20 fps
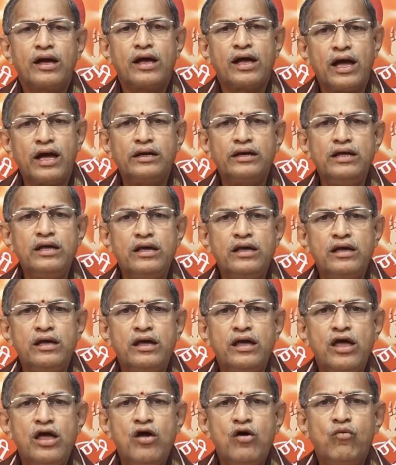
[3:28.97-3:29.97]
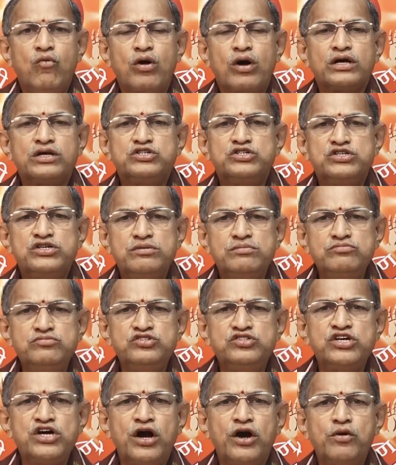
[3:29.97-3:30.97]
కానీ ఒక
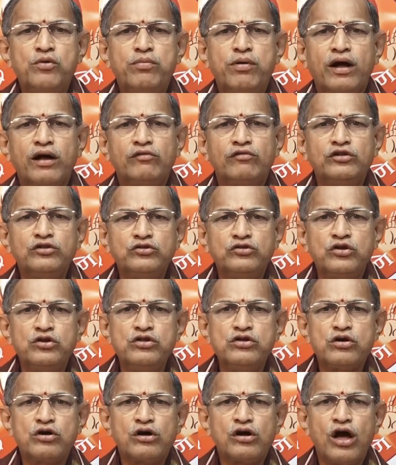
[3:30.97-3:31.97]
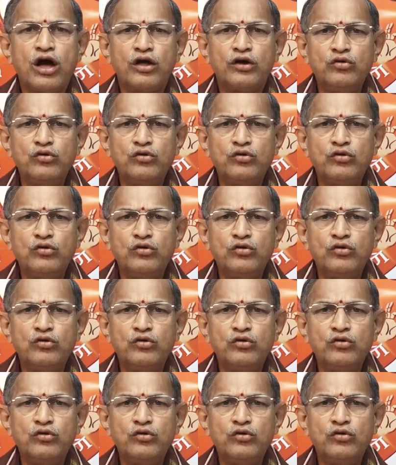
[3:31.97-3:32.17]
చెంచాడు భగవంతుని యొక్క